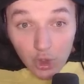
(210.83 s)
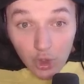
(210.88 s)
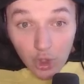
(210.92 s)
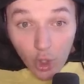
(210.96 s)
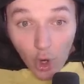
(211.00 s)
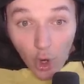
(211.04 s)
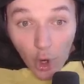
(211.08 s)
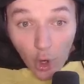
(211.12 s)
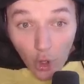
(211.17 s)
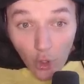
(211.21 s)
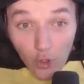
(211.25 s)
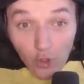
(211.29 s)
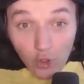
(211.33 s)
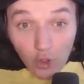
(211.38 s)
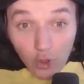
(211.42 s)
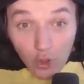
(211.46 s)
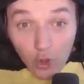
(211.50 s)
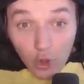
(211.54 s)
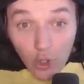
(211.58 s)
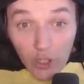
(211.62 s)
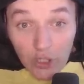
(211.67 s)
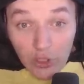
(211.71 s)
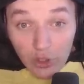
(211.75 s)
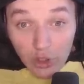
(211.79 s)
Co? Co?
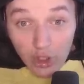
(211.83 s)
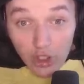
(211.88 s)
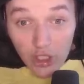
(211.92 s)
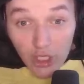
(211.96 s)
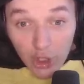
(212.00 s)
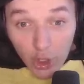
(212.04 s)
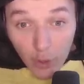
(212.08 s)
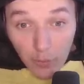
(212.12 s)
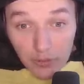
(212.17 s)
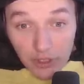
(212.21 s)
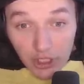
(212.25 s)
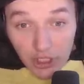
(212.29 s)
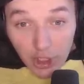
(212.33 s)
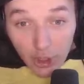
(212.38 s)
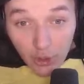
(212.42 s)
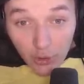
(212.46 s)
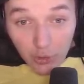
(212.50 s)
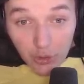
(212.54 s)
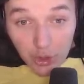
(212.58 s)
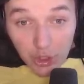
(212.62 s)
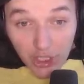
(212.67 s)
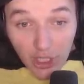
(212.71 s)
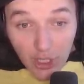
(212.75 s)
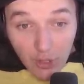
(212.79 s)
Ej, Nie, dobrze, nie,
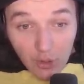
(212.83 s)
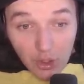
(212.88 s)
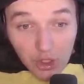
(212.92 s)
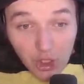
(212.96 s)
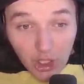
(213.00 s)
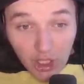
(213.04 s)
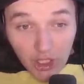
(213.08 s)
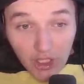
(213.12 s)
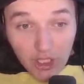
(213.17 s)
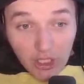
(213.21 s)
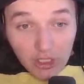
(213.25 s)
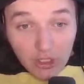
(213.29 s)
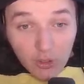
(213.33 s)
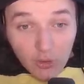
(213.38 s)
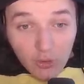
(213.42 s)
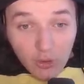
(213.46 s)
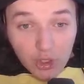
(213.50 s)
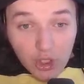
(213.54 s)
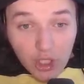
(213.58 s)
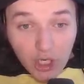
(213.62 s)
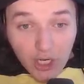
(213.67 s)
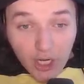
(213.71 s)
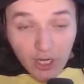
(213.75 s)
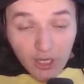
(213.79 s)
uciekaj, uciekaj, Yeti,
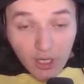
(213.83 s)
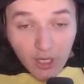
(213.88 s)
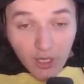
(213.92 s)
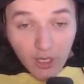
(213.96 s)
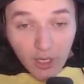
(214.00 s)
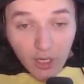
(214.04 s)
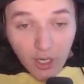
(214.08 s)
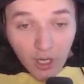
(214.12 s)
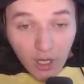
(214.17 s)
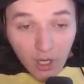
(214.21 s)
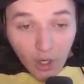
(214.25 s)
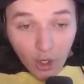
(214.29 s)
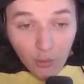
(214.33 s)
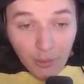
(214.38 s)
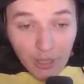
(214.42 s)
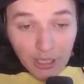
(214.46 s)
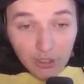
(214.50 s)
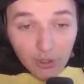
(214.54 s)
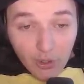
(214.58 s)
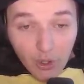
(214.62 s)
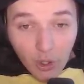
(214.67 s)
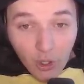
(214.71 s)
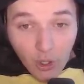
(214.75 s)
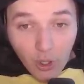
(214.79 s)
uciekaj. O
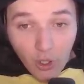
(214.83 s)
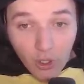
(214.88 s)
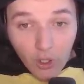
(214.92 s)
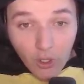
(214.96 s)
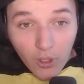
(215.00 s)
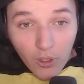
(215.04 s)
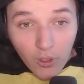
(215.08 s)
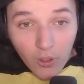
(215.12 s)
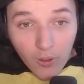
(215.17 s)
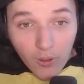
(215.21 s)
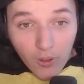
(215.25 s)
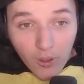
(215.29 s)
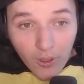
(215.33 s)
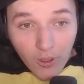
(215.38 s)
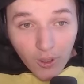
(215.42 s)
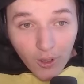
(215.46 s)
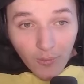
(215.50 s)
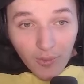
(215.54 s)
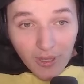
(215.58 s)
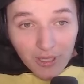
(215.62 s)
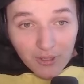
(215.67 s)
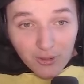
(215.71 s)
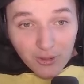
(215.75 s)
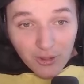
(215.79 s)
matko.
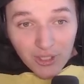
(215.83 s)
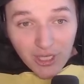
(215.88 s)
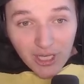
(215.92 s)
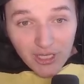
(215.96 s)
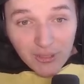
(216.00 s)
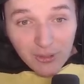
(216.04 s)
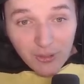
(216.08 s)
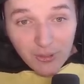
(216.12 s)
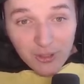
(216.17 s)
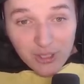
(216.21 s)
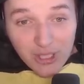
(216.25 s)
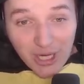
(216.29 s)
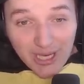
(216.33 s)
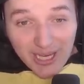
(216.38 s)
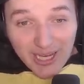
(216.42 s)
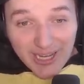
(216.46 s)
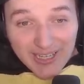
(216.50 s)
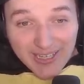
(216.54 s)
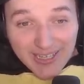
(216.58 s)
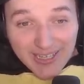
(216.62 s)
O matko, Yeti, uciekaj.